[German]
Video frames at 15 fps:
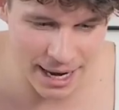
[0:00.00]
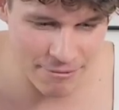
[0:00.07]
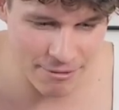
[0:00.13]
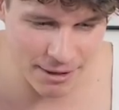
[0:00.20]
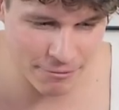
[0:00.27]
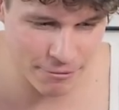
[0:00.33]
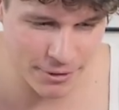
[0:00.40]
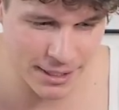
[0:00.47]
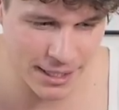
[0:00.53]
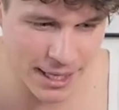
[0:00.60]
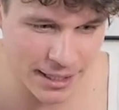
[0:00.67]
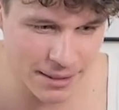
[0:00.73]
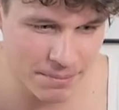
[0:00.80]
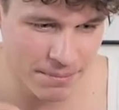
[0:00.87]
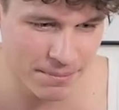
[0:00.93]
einfach für
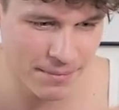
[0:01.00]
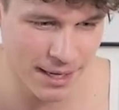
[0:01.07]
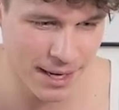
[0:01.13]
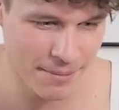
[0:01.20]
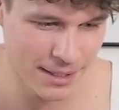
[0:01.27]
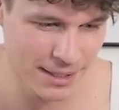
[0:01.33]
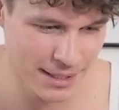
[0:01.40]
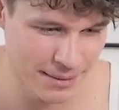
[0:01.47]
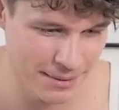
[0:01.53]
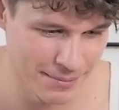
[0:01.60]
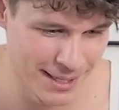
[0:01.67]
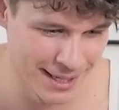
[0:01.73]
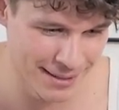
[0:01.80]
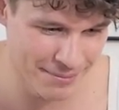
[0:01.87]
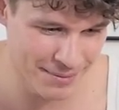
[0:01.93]
jeden, kann man die
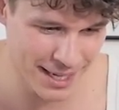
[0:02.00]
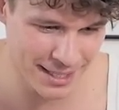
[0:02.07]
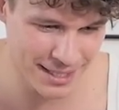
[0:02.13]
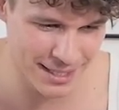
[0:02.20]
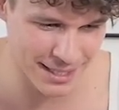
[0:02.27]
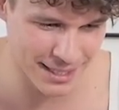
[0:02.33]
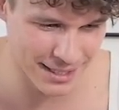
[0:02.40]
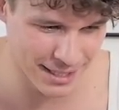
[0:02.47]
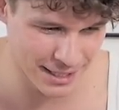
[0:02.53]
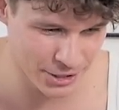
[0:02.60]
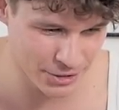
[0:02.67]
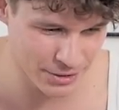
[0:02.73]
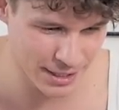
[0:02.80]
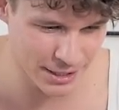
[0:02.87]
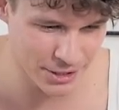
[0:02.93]
im Netz sehen. Das
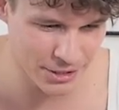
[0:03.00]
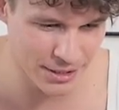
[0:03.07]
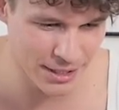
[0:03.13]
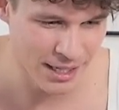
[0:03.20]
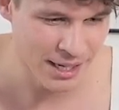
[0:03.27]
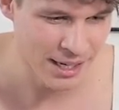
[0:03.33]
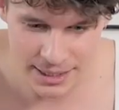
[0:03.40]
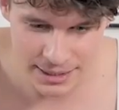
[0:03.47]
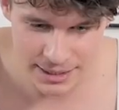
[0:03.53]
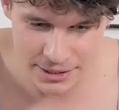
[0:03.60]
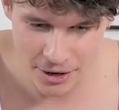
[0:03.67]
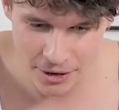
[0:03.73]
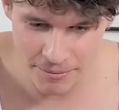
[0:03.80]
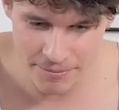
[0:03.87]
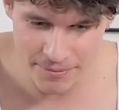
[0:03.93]
ist schon ganz schön. Hier ist
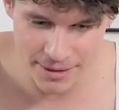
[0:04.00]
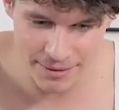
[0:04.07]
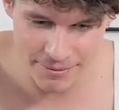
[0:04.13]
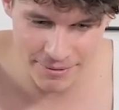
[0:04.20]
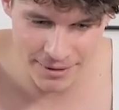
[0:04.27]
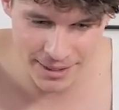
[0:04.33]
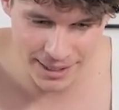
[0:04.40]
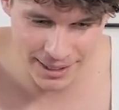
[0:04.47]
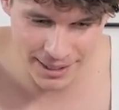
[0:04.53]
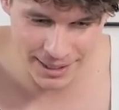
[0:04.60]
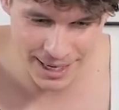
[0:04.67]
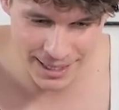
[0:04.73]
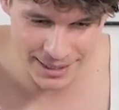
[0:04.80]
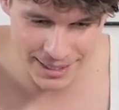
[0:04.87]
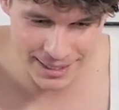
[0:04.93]
noch, wie
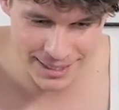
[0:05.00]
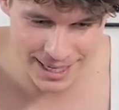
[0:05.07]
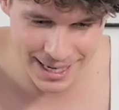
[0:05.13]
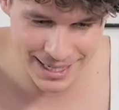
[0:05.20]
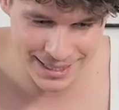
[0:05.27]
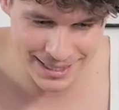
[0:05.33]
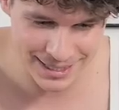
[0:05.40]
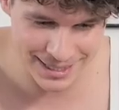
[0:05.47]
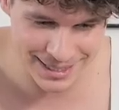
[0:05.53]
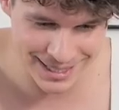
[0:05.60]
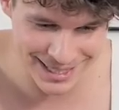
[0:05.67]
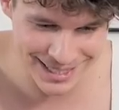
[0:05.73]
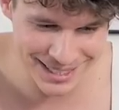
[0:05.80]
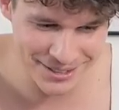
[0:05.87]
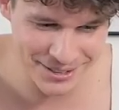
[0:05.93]
kann das sein, dass
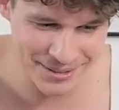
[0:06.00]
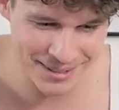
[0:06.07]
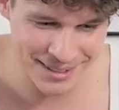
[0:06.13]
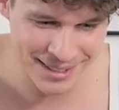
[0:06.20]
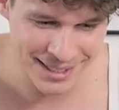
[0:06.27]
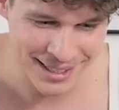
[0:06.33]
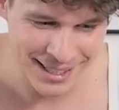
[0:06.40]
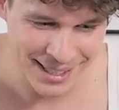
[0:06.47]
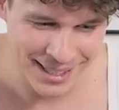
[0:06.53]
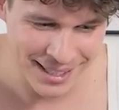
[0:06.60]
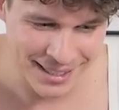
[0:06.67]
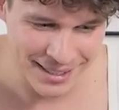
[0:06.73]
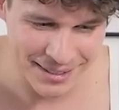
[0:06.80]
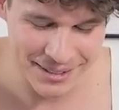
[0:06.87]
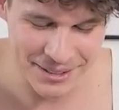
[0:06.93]
hier so ein,
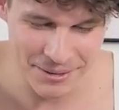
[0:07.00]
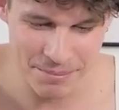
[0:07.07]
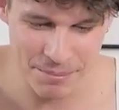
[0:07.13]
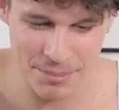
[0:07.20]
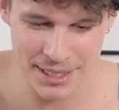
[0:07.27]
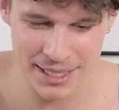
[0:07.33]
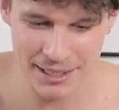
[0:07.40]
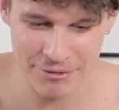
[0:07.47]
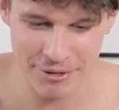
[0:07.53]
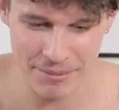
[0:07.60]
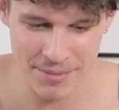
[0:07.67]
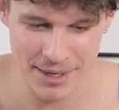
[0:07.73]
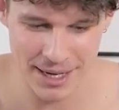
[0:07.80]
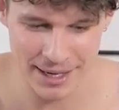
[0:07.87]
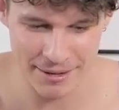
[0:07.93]
so ein Bild von mir